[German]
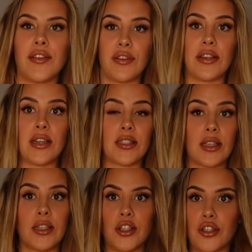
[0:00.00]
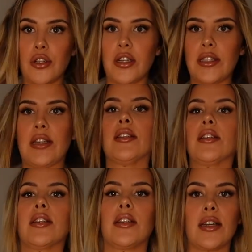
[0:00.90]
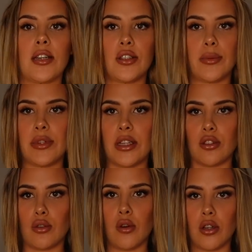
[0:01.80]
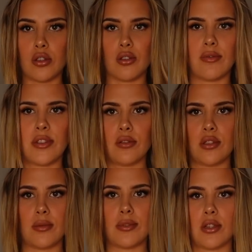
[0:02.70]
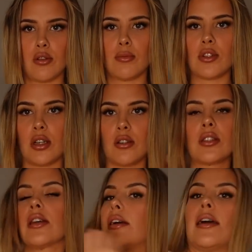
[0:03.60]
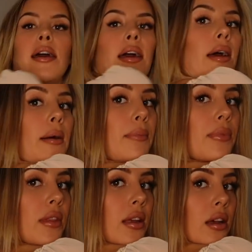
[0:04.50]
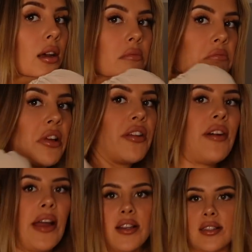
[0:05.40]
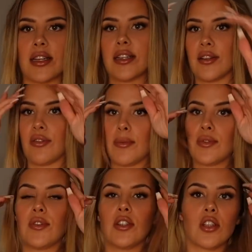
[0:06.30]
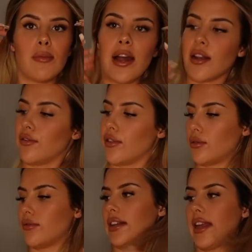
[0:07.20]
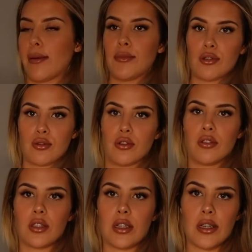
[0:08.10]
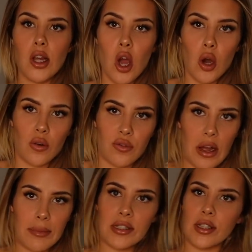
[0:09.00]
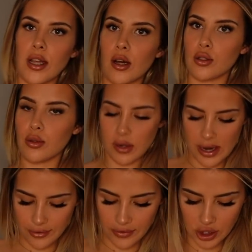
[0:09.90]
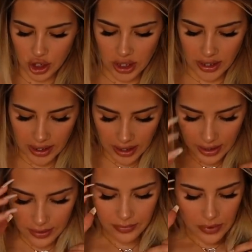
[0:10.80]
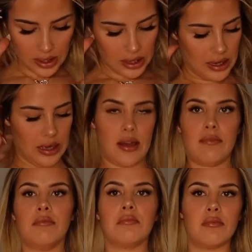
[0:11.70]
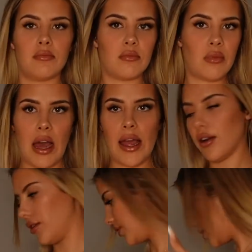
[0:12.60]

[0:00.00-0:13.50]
Ich finde das richtig schön. Das hätte ich nicht gedacht. Also ich habe die jetzt hochgezogen, also sieht ein bisschen komisch aus. Ähm, ich feiere das richtig, vor allem ist für den Sommer halt auch voll gut, weil die Ärmel so dünn sind. Und vor allem ist es auch so etwas schicker. Ähm, I love